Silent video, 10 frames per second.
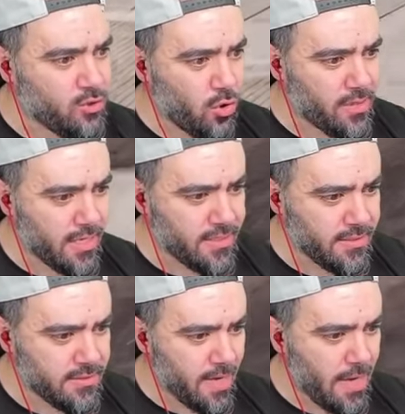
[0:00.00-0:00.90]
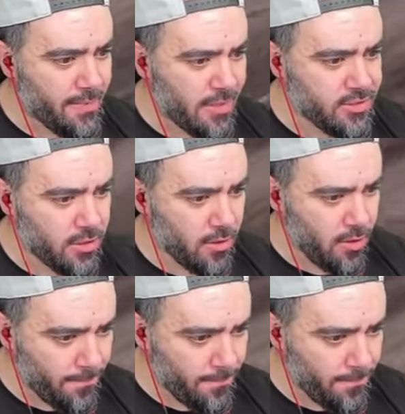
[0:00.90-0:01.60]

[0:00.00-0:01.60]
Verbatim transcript: Çok yakınız. Abi açın. Hop.